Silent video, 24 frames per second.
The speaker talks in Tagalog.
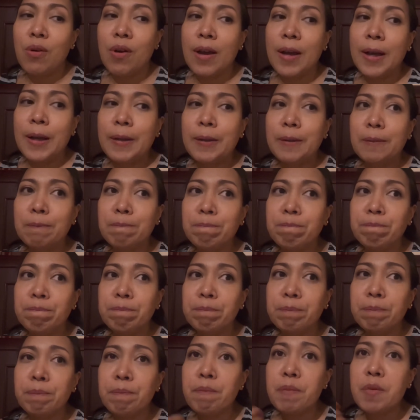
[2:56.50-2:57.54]
um,
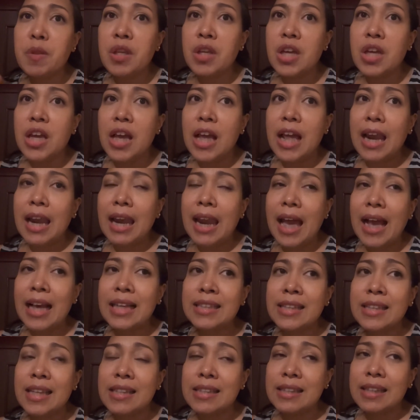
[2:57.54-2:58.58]

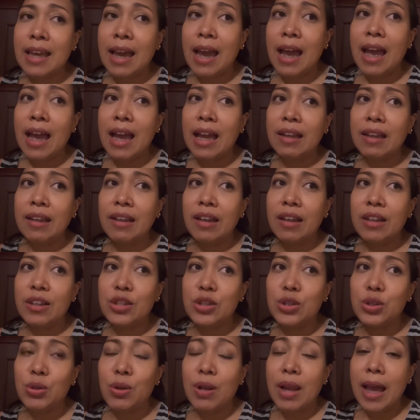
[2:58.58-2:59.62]
last scan
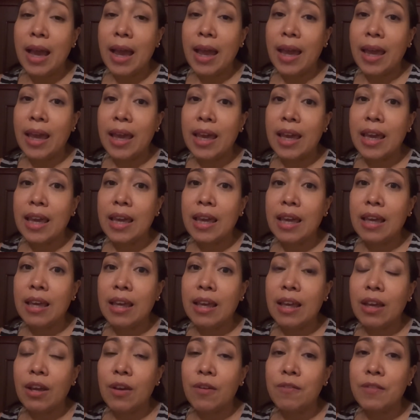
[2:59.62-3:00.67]
July
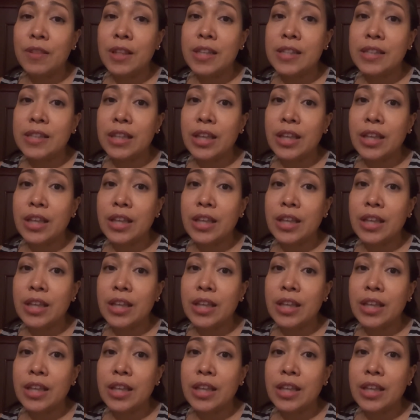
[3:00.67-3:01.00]
of this